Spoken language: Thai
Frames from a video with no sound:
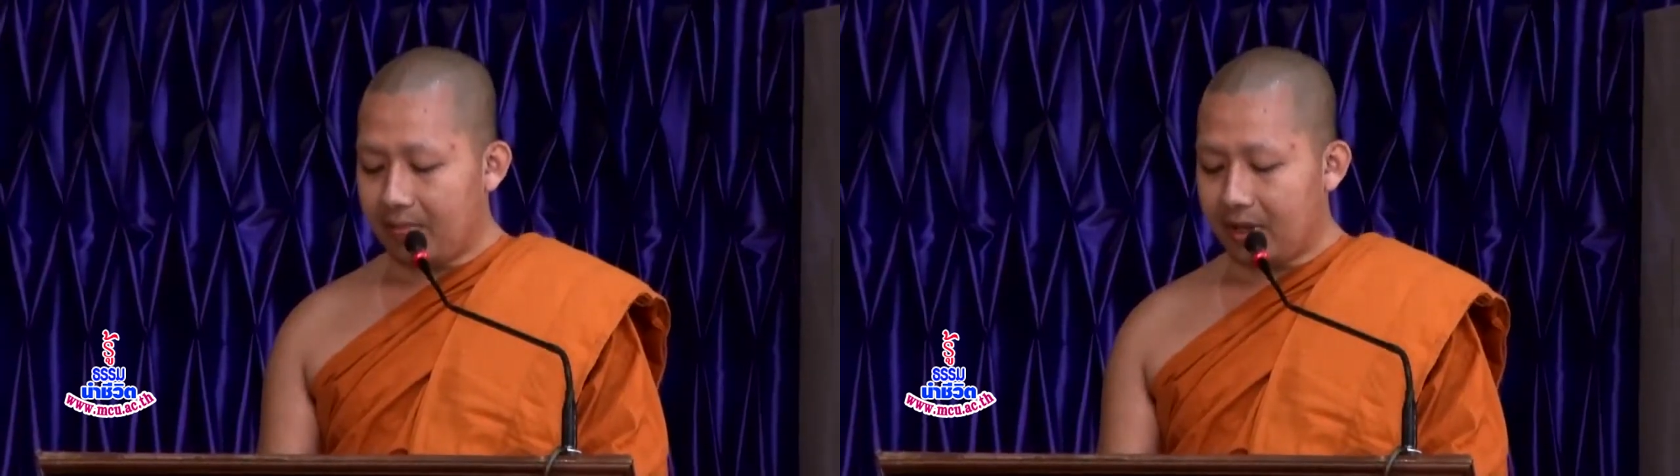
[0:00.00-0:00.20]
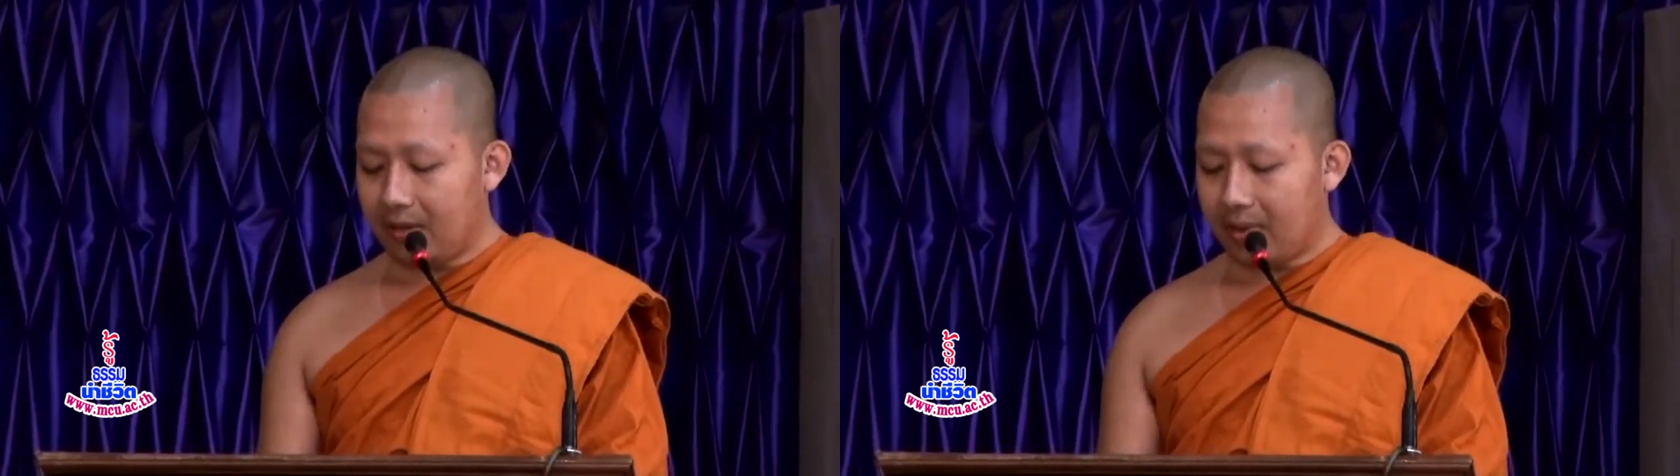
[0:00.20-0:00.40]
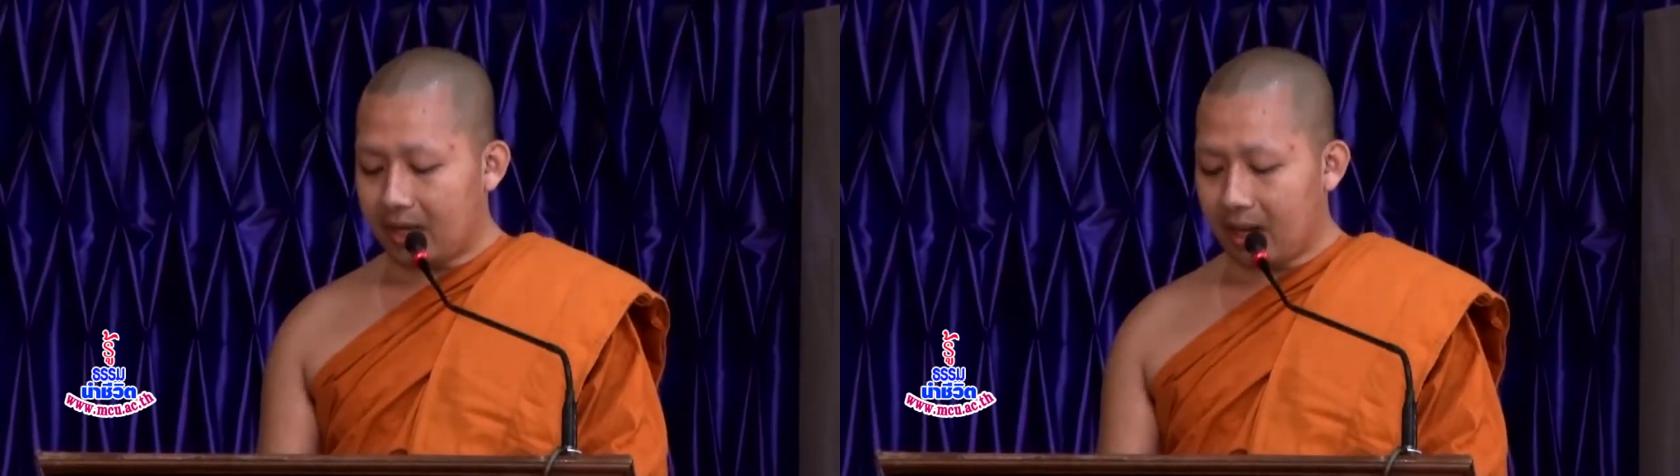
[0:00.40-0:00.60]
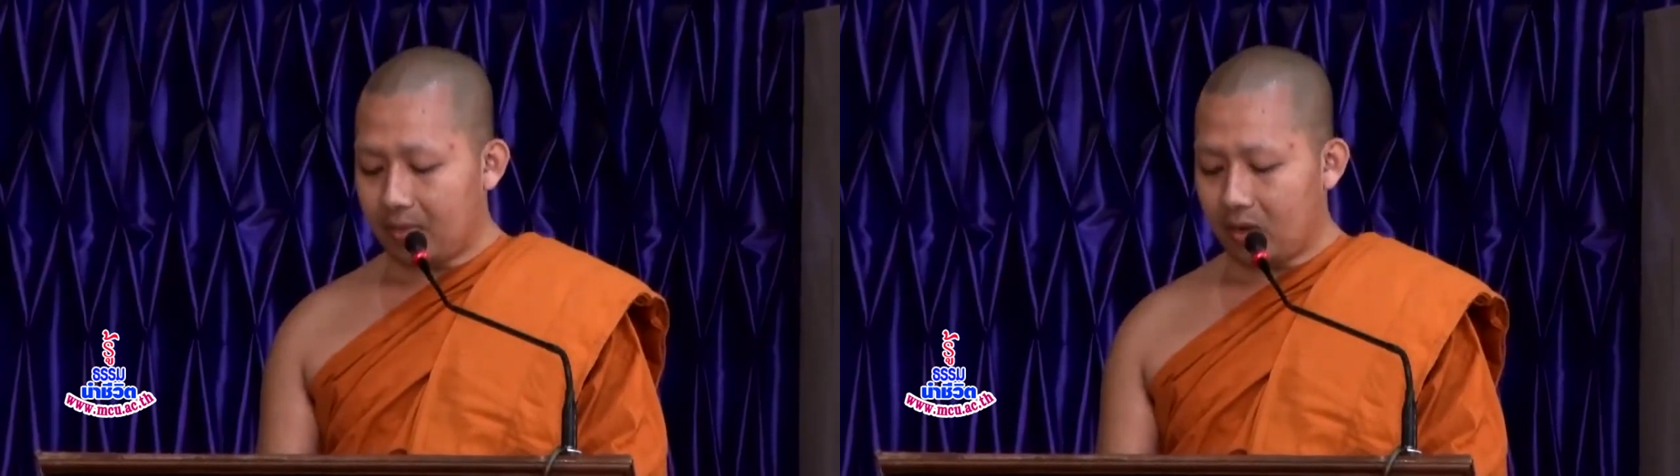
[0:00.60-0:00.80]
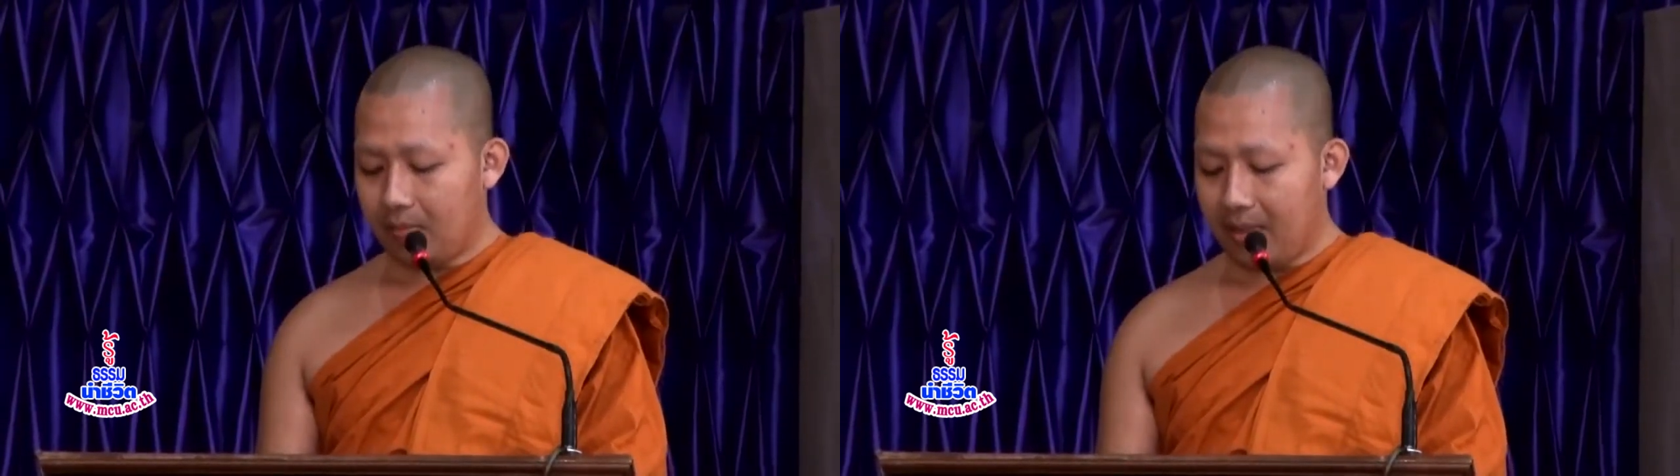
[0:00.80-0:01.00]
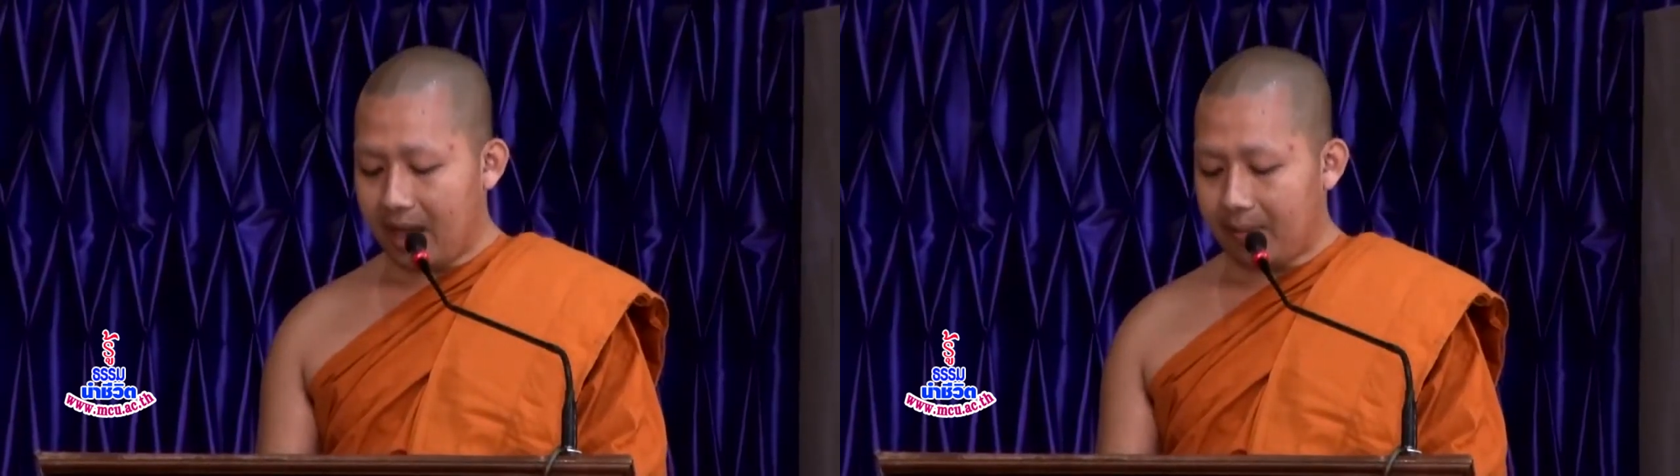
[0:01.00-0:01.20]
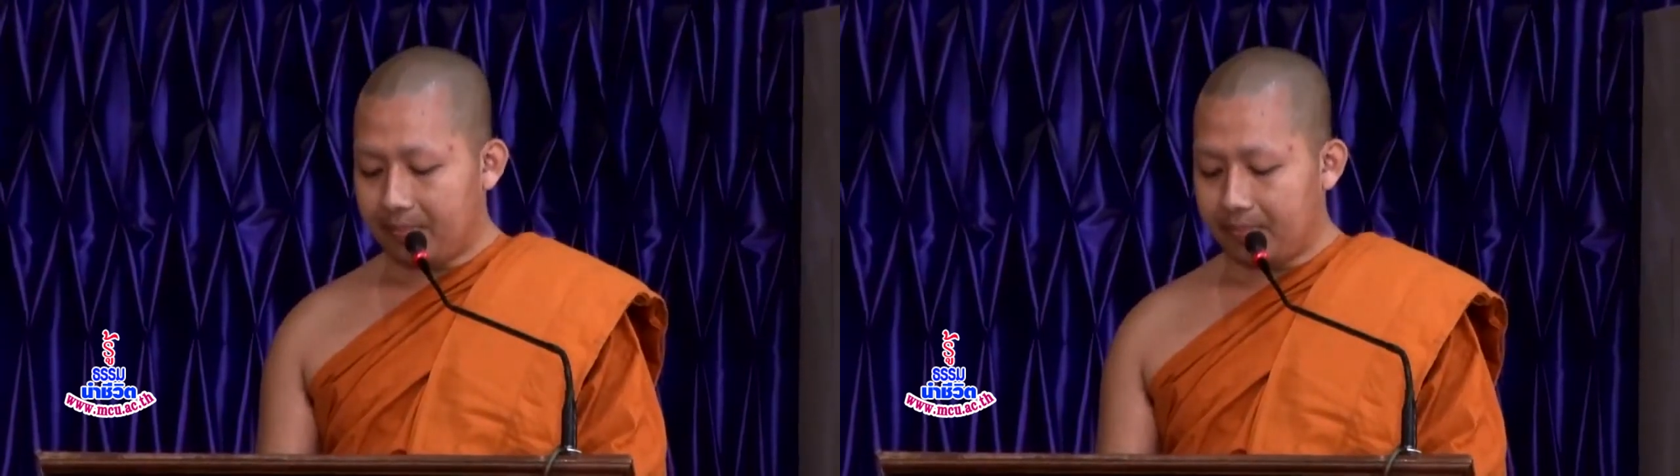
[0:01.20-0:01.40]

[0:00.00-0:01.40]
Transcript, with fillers: ปฏิบัติธรรมต้นแบบ